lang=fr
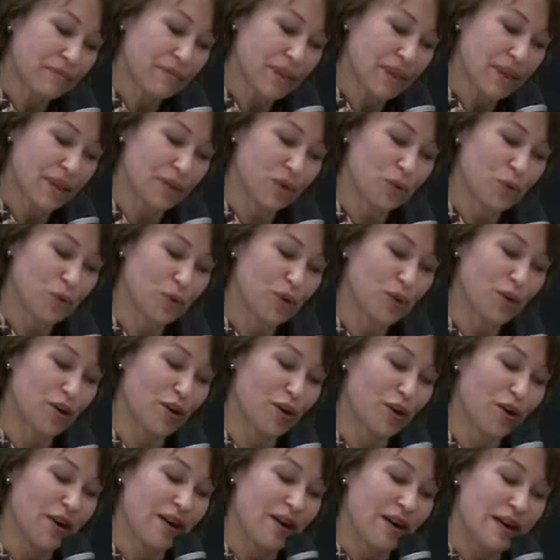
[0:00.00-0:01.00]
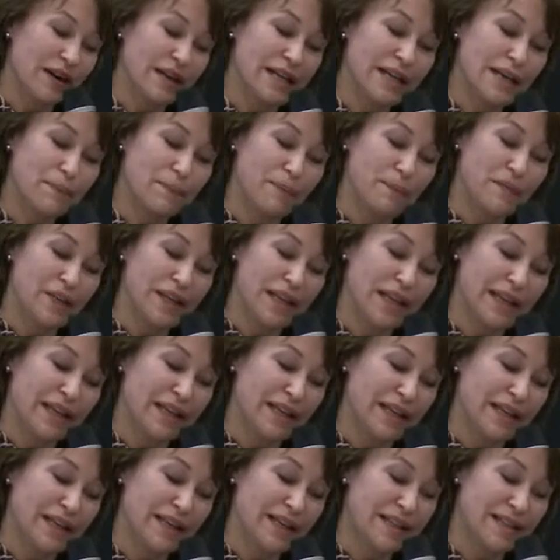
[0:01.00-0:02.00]
Donc, euh,
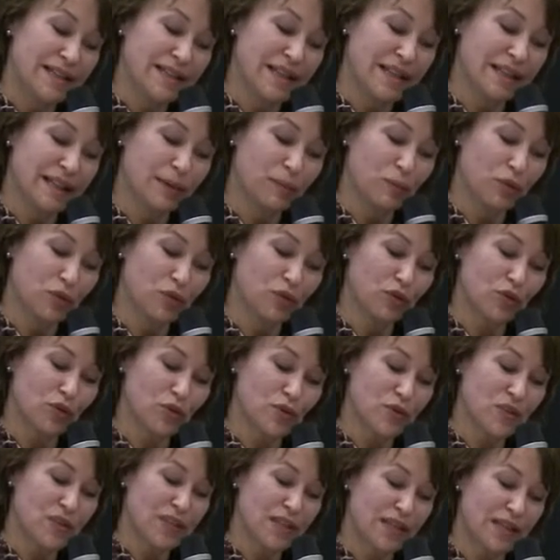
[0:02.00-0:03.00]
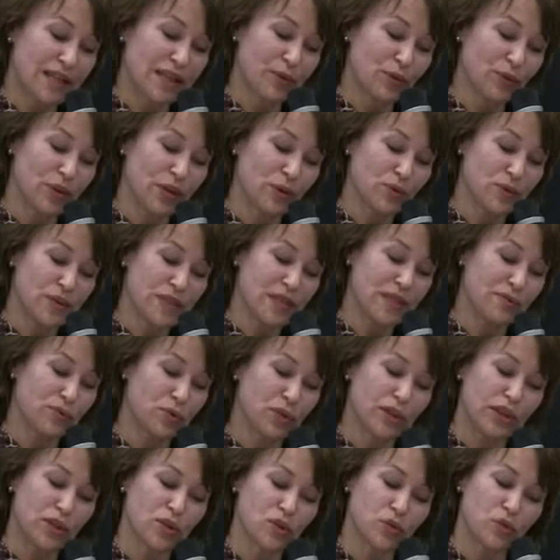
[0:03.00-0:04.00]
les, ce qui est important, c'est, on a aussi
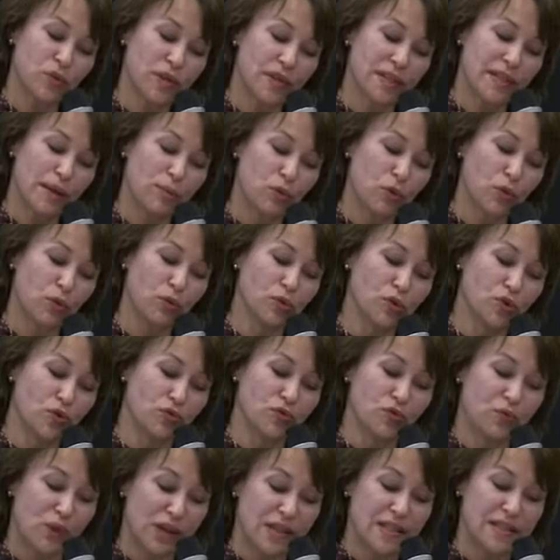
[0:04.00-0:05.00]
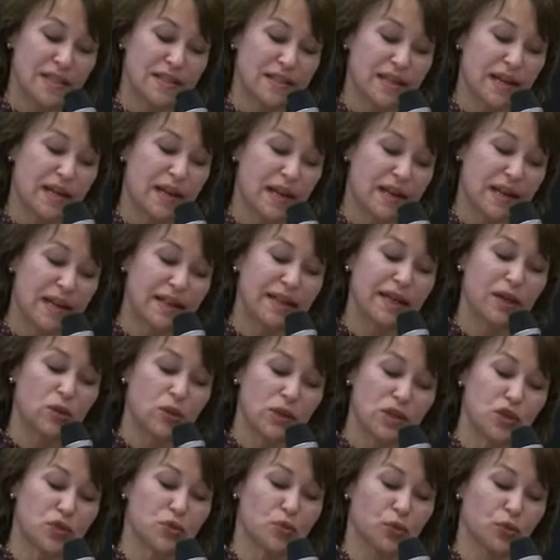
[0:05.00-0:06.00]
évoqué dans une des tables rondes, voilà, c'est ça,
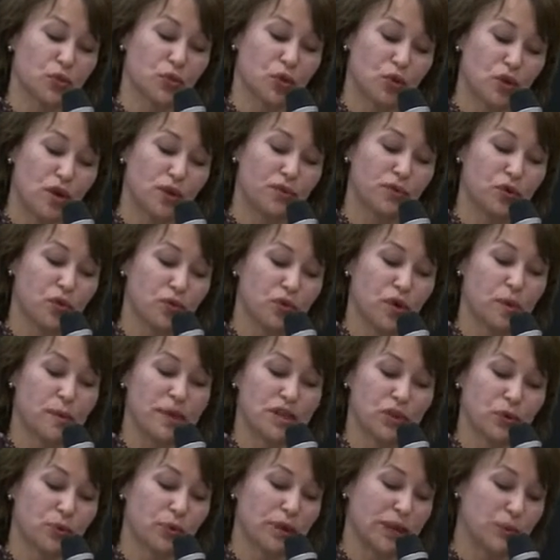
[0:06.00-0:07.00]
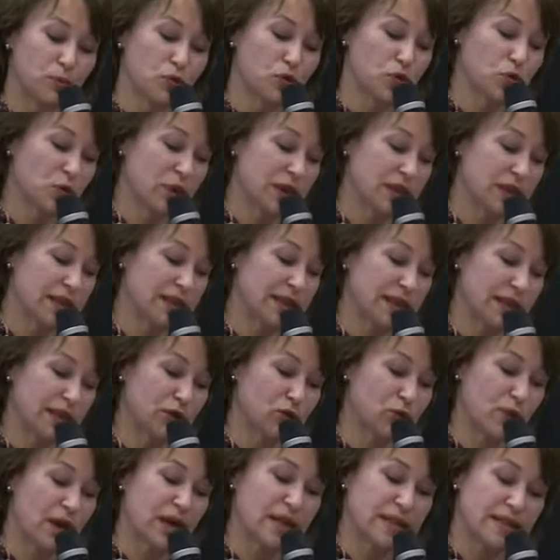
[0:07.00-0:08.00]
l'adéquation entre l'offre de formation et les besoins des
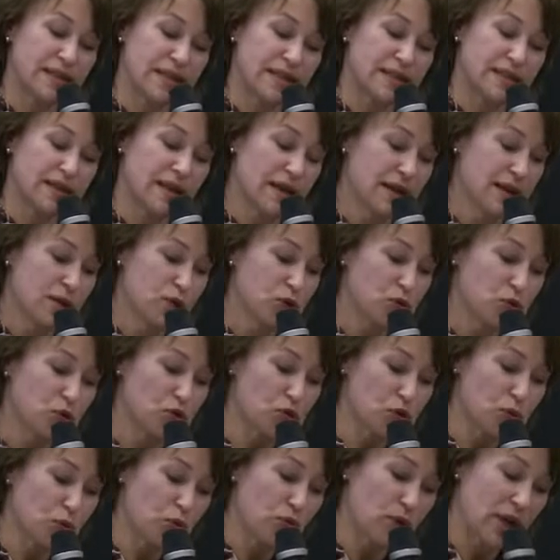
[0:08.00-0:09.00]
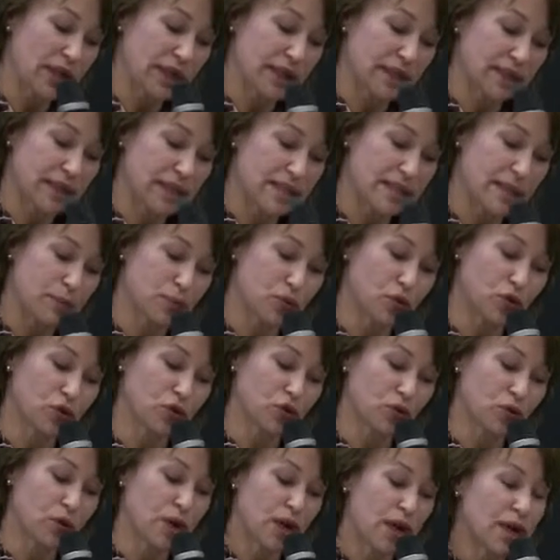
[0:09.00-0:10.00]
territoires, et c'est ce, ce, point qui est très
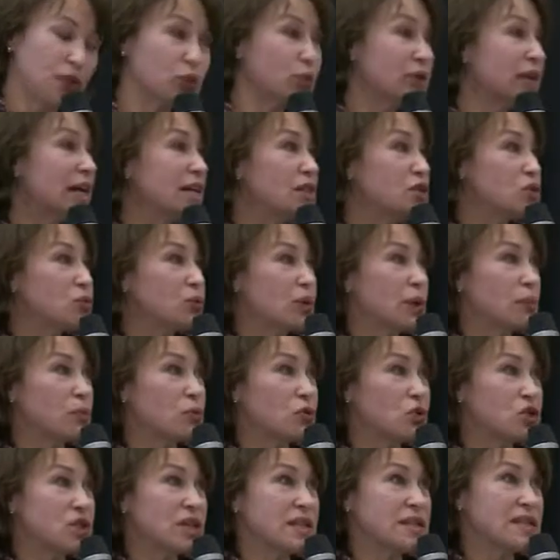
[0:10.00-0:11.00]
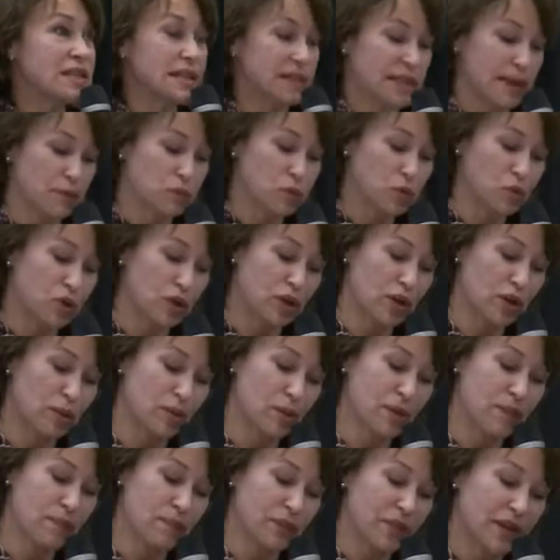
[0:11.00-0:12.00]
important. Donc, quelles sont les prochaines étapes du
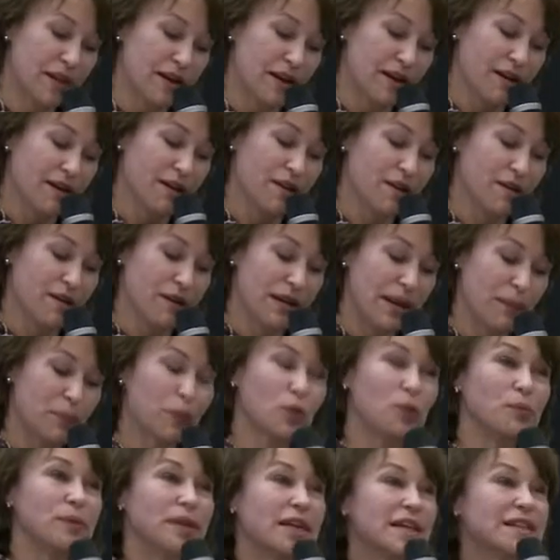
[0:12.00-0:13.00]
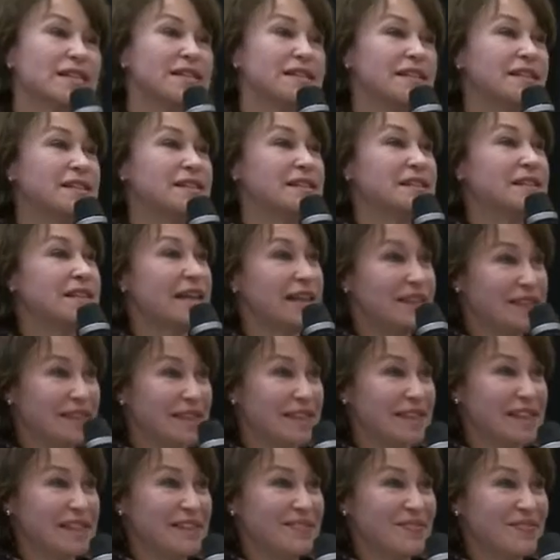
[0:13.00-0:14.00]
club euh, La première, c'est d'y
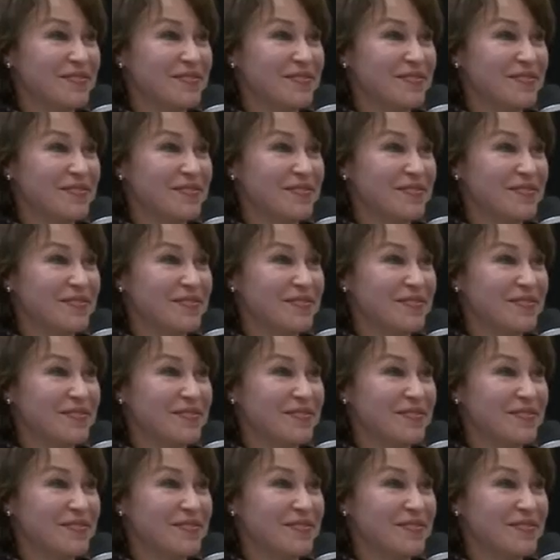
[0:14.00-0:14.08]
adhérer,